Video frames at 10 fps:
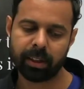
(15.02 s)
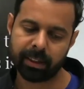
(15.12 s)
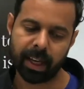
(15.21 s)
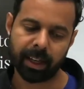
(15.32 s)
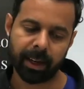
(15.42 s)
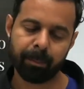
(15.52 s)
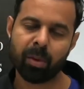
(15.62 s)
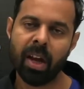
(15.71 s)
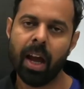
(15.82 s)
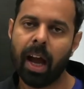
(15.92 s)
दिख जाएंगे
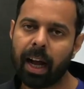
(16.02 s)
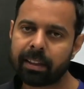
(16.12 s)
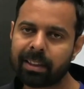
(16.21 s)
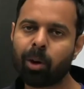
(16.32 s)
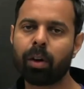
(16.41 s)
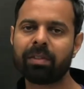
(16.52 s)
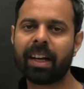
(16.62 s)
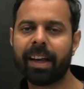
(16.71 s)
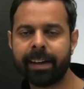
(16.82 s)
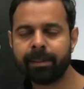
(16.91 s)
आज का कोट ऑफ
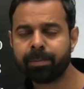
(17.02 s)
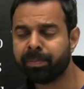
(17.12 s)
द डे है